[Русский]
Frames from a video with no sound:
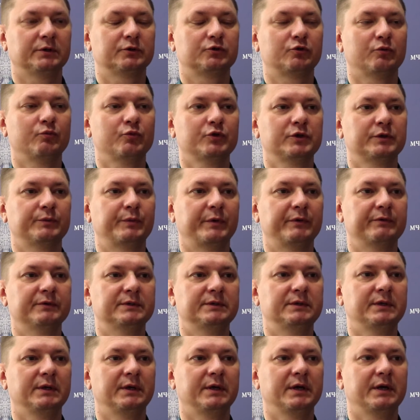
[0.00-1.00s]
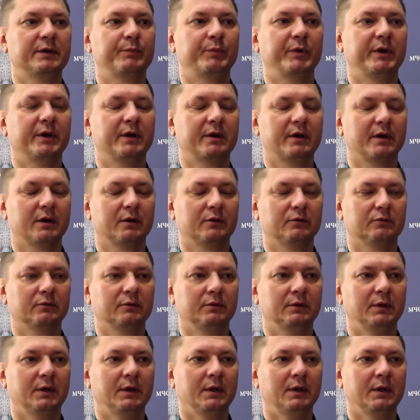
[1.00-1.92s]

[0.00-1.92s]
что может привести к их перекалу.